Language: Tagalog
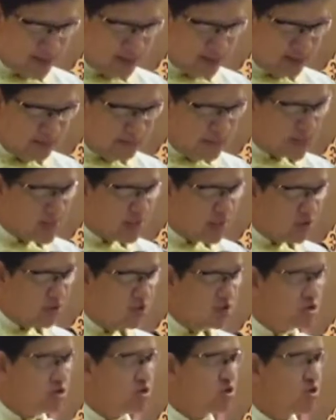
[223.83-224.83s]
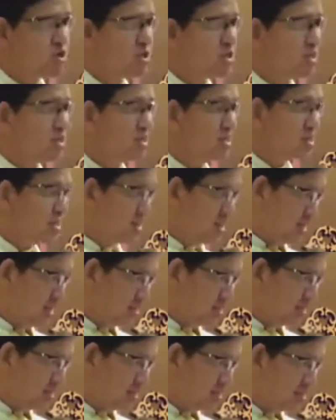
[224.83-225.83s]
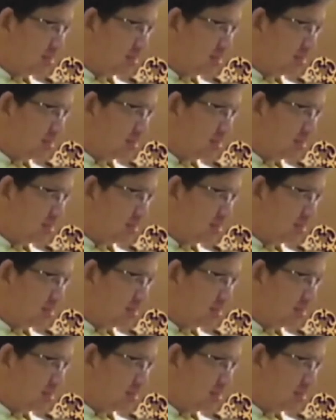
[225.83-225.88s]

But the good news is this,